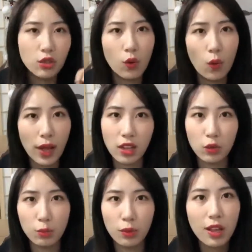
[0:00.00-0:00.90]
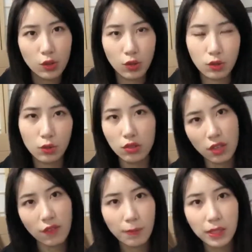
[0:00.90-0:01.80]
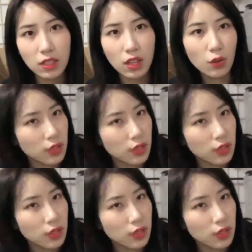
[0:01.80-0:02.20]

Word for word: 肯定就坏掉了，对不对？所以说我就先放冰箱了，